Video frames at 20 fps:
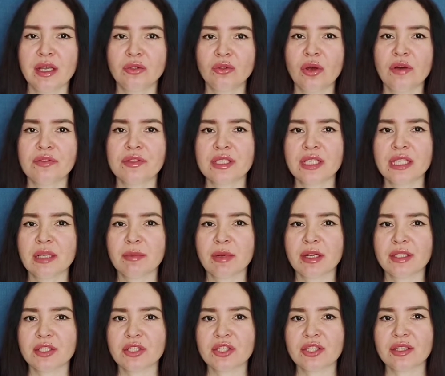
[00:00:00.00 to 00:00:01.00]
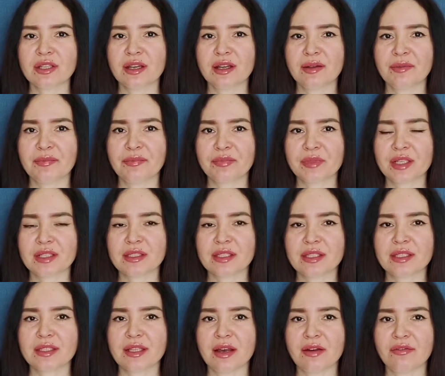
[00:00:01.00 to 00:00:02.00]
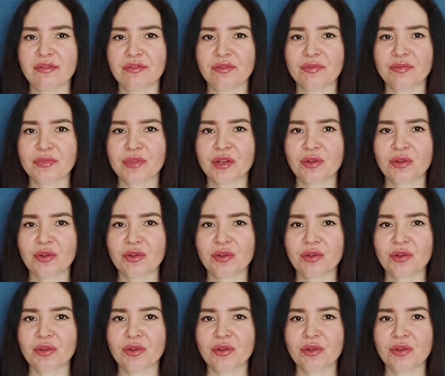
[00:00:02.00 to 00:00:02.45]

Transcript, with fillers: Ну а в целом, конечно, состав